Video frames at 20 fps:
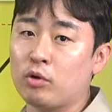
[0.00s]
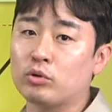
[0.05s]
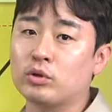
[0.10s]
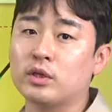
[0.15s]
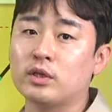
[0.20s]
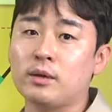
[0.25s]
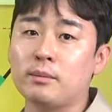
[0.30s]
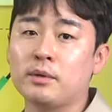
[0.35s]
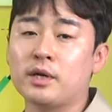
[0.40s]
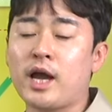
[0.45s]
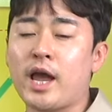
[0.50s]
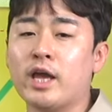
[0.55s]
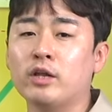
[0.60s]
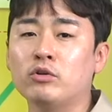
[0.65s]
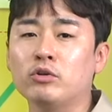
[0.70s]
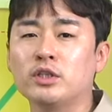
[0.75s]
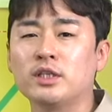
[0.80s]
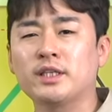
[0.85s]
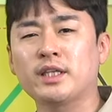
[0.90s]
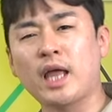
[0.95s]
어떻게 됩니까?
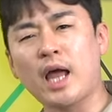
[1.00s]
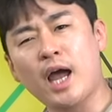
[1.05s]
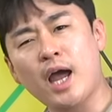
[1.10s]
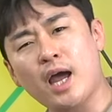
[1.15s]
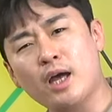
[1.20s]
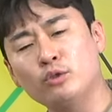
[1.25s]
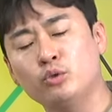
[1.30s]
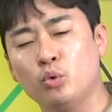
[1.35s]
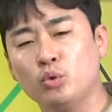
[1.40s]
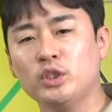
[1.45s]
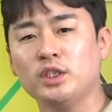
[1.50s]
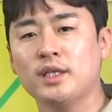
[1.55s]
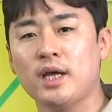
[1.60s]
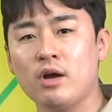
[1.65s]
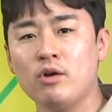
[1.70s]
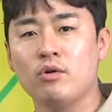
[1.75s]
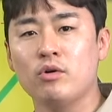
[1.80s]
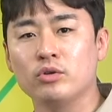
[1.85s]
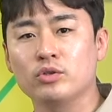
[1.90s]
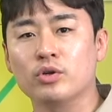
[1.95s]
에너지를 다
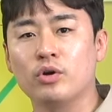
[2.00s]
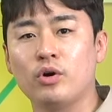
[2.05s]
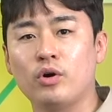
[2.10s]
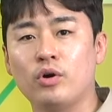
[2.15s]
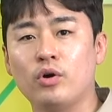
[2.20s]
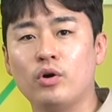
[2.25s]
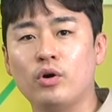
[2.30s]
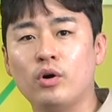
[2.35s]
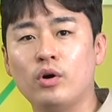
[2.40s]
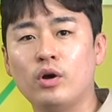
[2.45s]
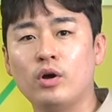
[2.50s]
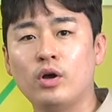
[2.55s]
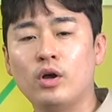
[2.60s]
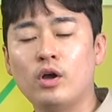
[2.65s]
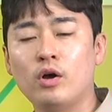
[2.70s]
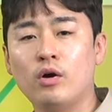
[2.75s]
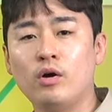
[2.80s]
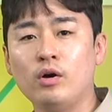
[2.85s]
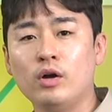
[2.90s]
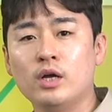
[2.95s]
소진한 거죠.
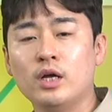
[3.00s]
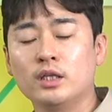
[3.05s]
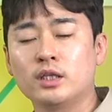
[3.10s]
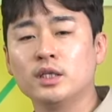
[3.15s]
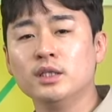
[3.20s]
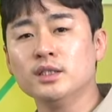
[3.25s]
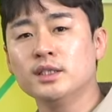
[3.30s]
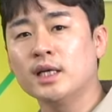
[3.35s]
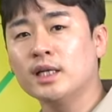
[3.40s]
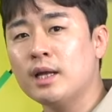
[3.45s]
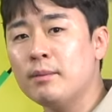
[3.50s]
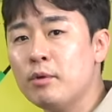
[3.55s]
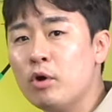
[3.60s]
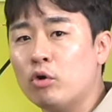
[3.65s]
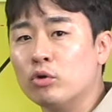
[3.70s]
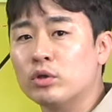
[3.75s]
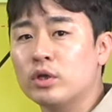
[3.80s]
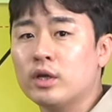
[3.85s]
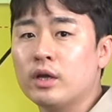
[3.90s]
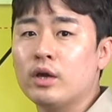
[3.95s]
어? 등산하면
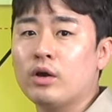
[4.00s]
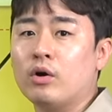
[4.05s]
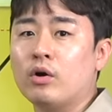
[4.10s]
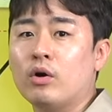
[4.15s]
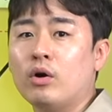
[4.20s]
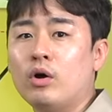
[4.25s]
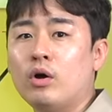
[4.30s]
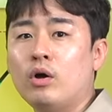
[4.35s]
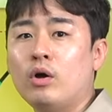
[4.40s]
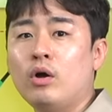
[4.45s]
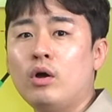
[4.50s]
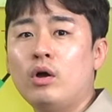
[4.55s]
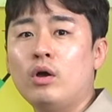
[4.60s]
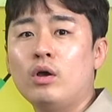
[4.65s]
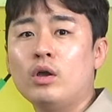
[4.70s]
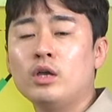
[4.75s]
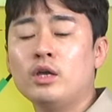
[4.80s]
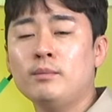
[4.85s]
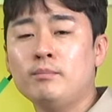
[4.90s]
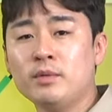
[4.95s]
어떻게 해요?
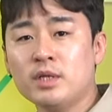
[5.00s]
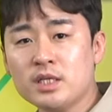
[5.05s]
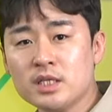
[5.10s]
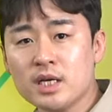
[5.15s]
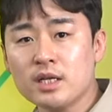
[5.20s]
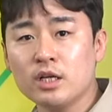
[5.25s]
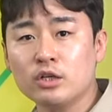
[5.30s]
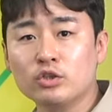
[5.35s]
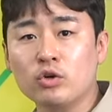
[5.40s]
힘들잖아요.